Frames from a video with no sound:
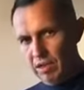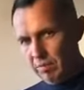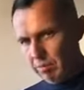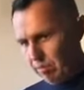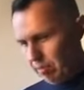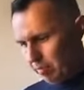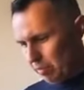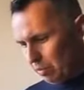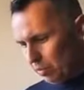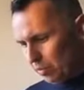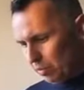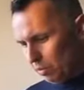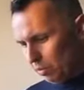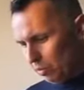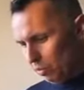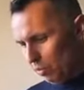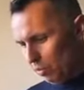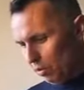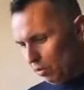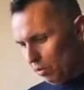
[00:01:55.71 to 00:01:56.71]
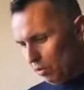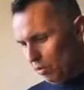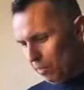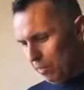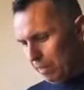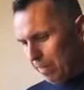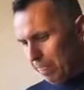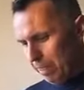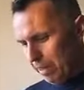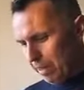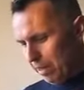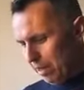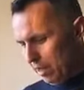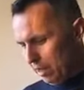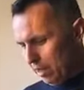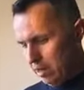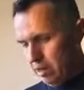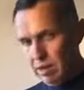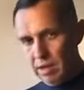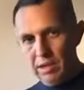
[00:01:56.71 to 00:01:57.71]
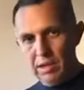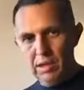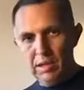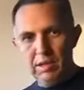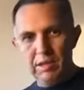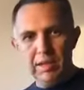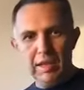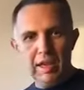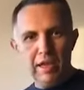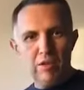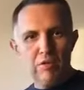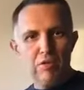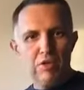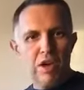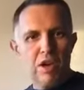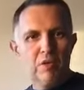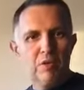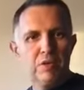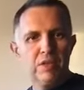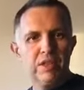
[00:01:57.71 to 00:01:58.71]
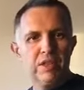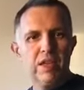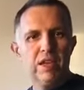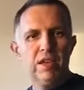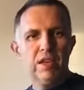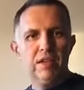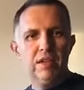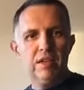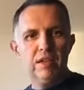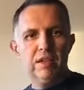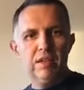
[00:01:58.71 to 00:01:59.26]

po prostu do, e, na jakąś aukcję.